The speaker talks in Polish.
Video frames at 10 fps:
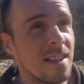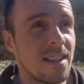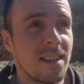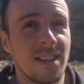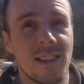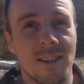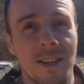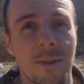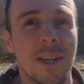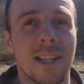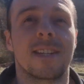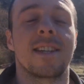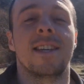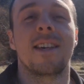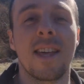i nie toleruje
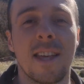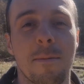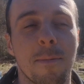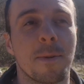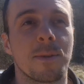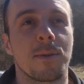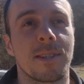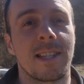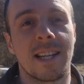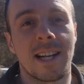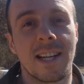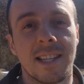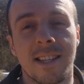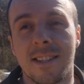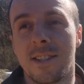naszej jesieni, po prostu zdycha
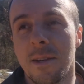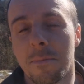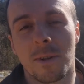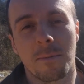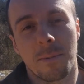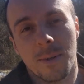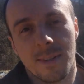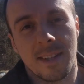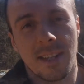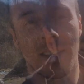jak jest zimno, proste.